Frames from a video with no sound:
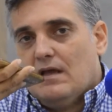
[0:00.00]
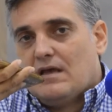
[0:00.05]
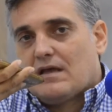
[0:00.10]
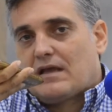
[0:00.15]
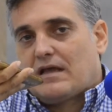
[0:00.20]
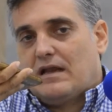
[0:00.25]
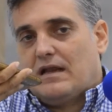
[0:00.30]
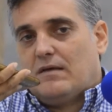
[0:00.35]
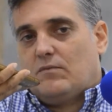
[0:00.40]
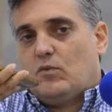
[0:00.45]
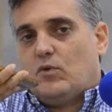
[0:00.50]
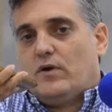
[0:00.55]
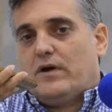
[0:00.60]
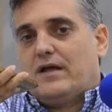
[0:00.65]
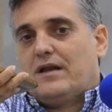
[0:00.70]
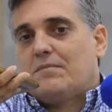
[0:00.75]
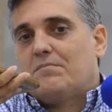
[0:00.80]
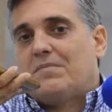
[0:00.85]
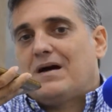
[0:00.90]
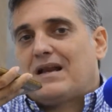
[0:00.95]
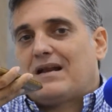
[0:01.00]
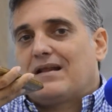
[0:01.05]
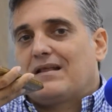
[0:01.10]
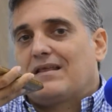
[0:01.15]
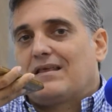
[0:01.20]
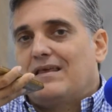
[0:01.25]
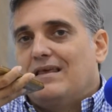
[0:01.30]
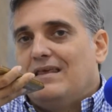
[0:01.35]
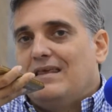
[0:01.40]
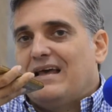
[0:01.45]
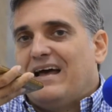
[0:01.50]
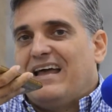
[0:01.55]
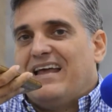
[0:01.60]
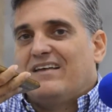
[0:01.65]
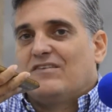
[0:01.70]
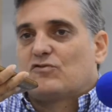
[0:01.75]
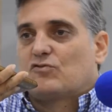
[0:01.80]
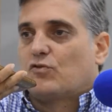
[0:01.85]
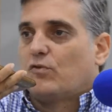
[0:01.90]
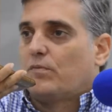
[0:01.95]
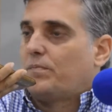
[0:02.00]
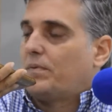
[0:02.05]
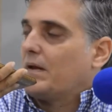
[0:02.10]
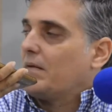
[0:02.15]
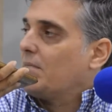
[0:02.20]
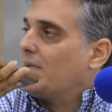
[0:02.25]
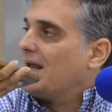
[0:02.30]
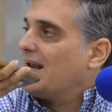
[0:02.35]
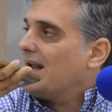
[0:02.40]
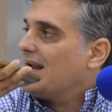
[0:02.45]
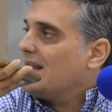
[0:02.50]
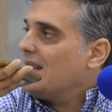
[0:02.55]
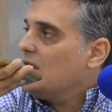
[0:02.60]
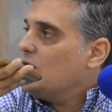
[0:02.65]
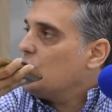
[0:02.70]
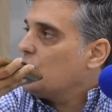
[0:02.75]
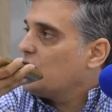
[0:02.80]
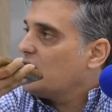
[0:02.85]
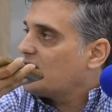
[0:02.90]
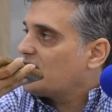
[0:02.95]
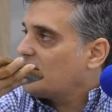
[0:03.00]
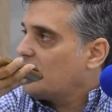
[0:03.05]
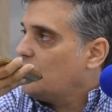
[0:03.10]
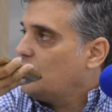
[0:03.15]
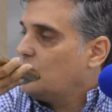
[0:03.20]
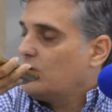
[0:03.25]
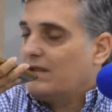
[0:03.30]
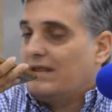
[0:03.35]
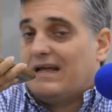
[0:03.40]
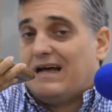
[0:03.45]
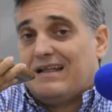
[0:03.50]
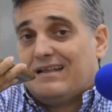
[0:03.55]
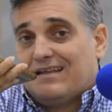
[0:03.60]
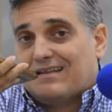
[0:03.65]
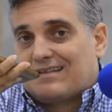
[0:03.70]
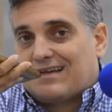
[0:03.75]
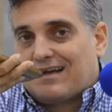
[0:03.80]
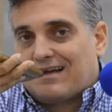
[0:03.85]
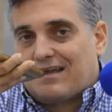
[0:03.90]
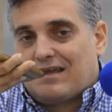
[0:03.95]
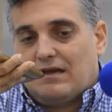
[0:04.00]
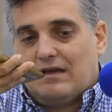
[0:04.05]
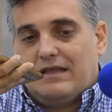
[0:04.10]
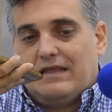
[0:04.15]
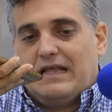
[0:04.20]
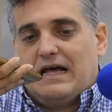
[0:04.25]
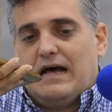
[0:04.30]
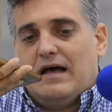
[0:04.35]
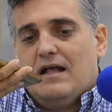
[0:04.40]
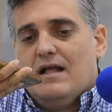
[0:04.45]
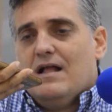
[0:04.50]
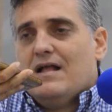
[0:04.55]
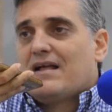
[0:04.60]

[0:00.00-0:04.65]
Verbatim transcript: que la mujer en Barranquilla, en su primer anillo de seguridad, de tranquilidad,